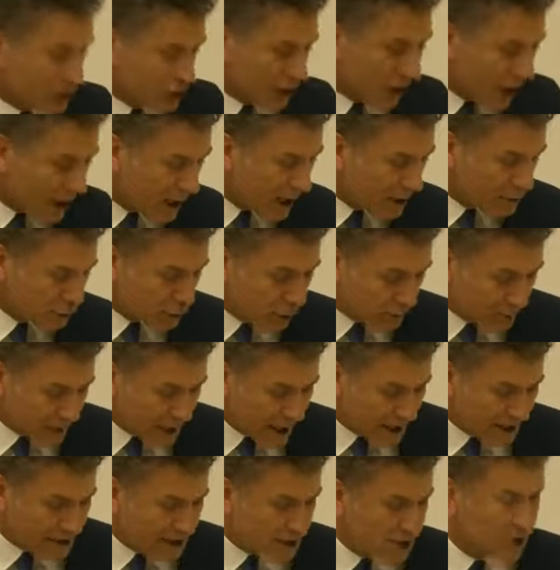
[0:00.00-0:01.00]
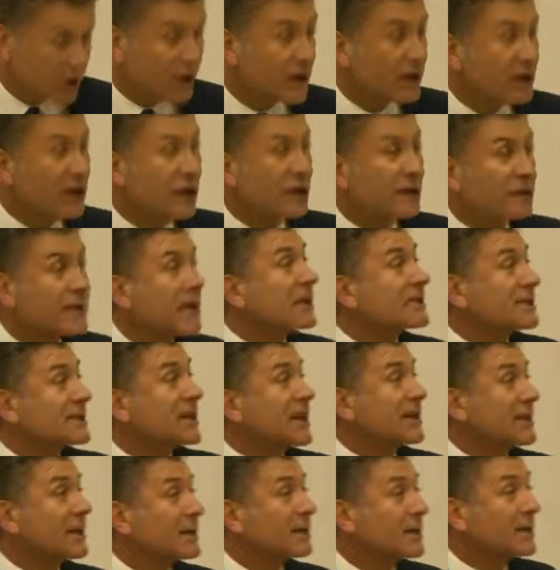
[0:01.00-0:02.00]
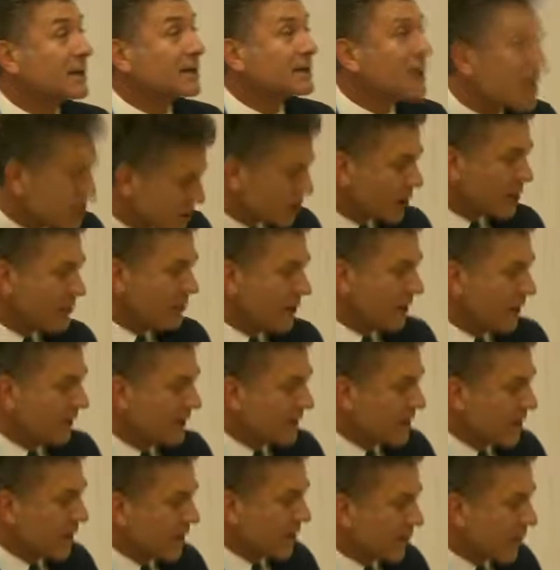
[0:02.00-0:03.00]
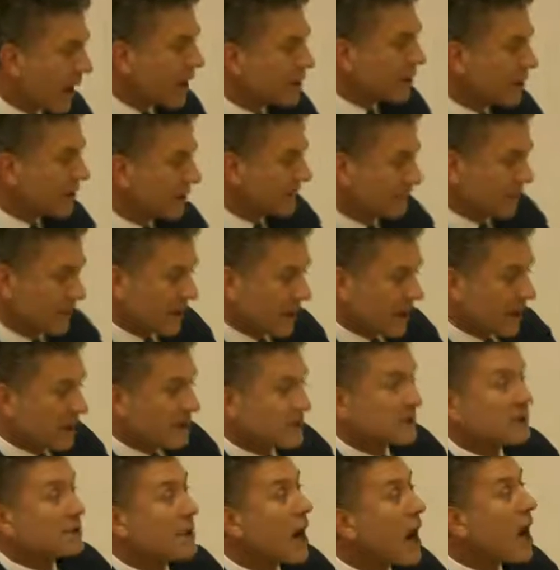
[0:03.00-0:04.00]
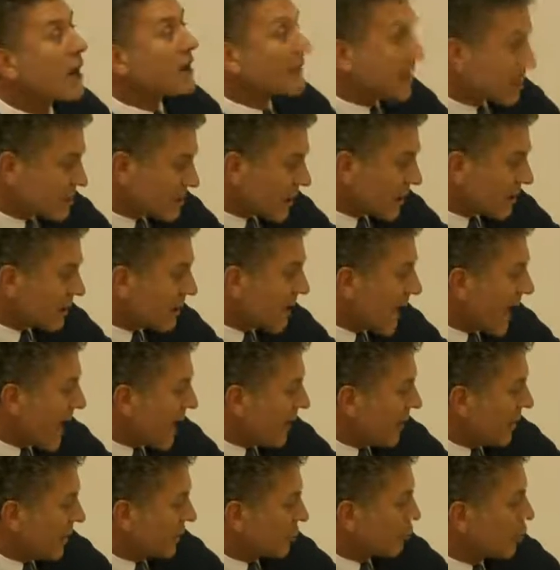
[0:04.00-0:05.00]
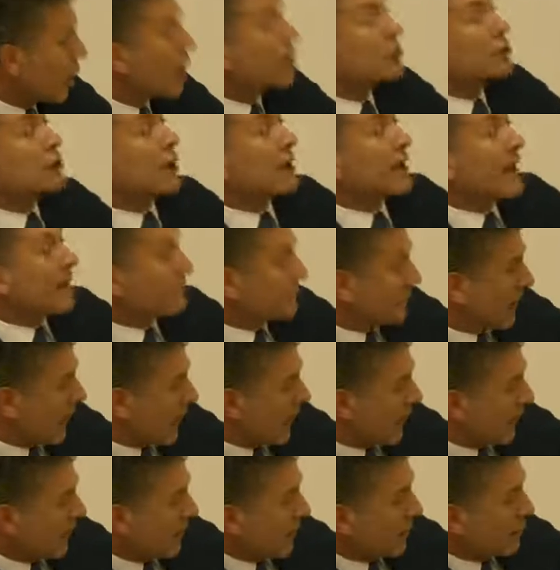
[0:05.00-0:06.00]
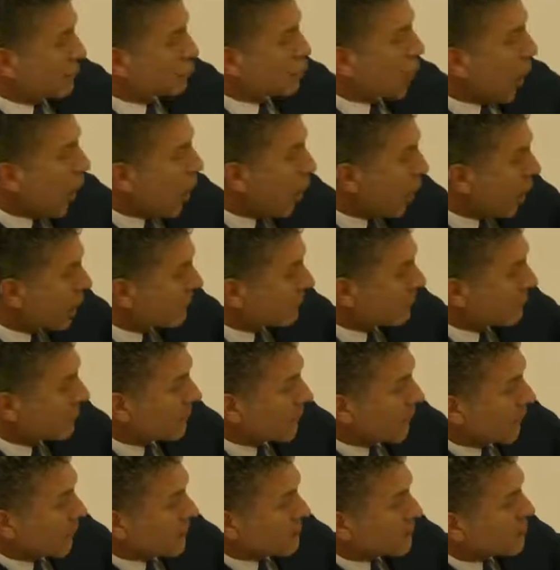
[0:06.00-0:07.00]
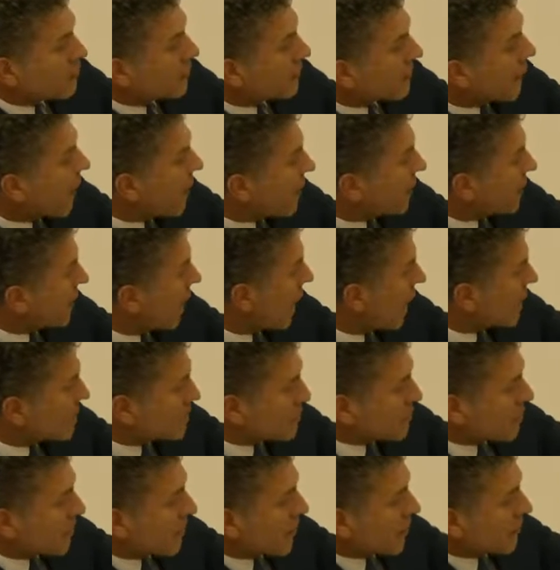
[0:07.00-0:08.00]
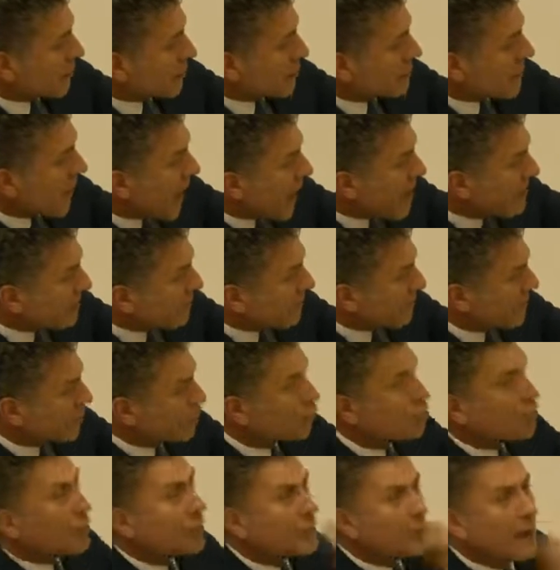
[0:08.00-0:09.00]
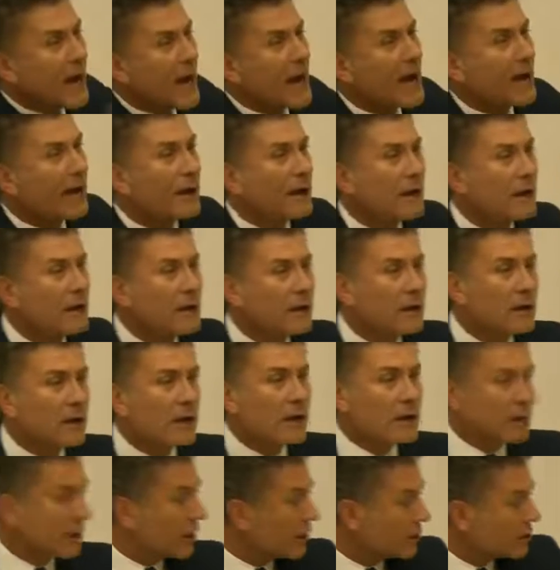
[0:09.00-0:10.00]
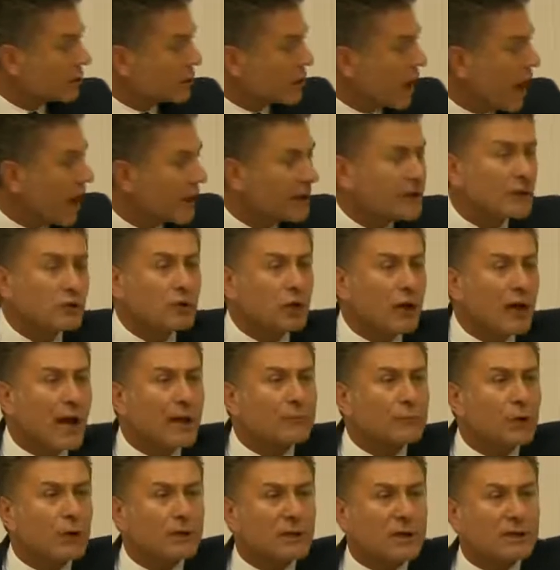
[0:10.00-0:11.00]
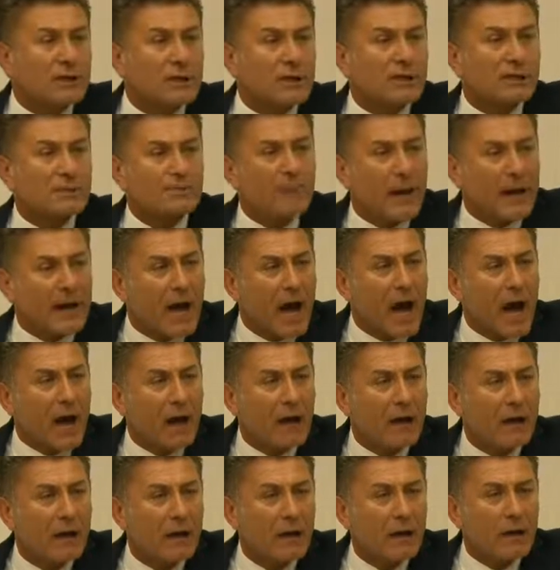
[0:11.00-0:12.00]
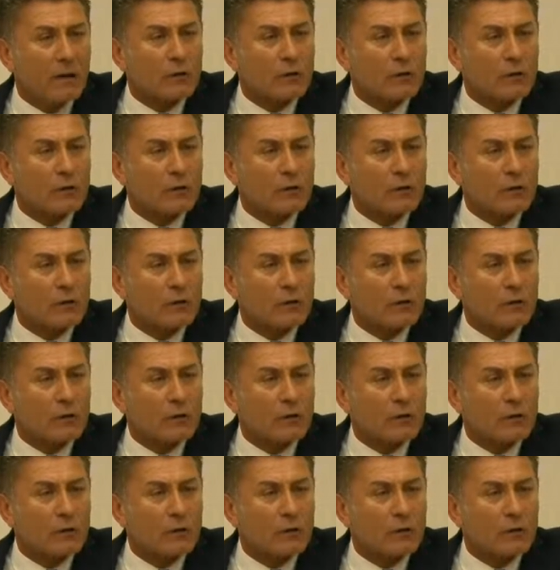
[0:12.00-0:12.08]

ithalat lobilerinizi desteklediniz. Nasıl mı? Bakın sadece yine dört kalemde tohum, zira ilaç, yem, gübre, İktidarınız dönemde ödediğiniz para